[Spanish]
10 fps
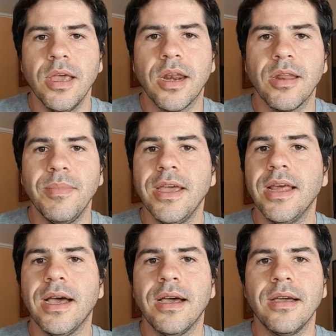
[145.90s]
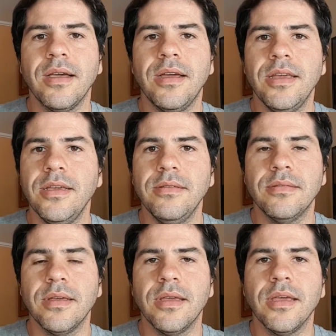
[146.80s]
remera
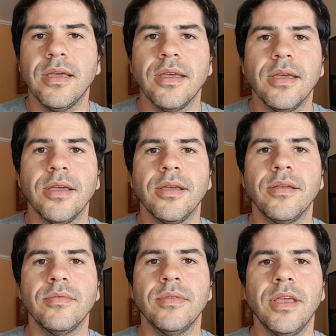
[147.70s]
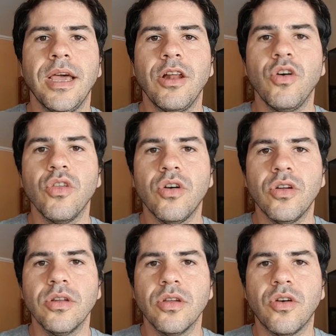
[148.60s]
gris eh, de
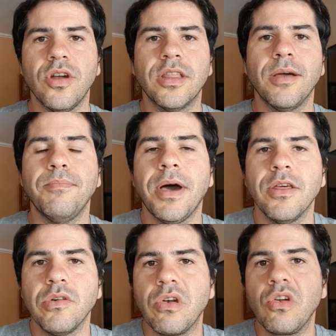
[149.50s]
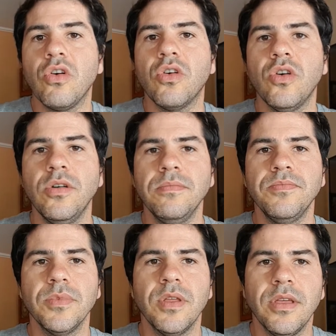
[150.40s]
algodón con estampado rojo,
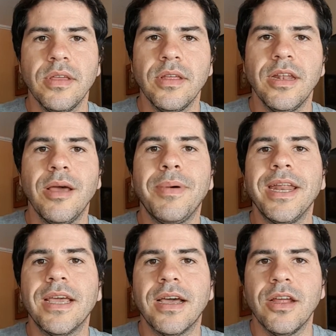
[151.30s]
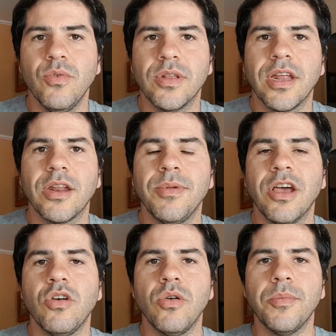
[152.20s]
le aparezca nuestra
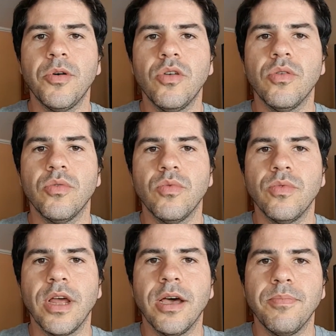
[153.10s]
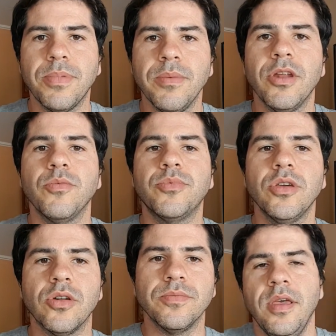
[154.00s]
remera como una primera
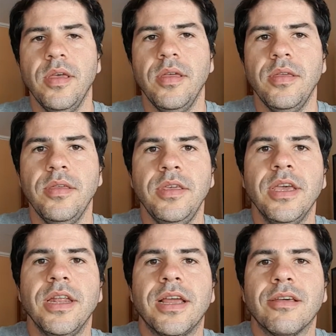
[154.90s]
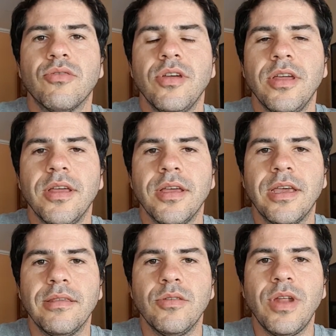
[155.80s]
opción. Y en el caso de
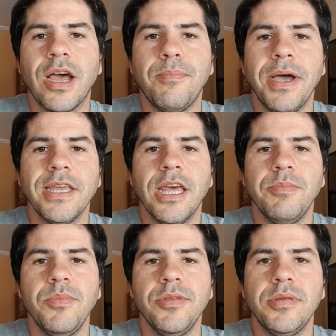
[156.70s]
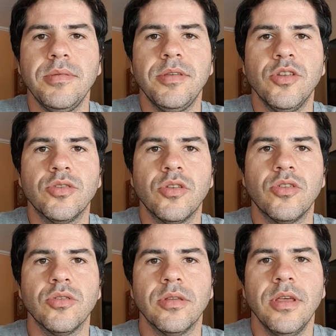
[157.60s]
que sea una campaña de PPC, si nosotros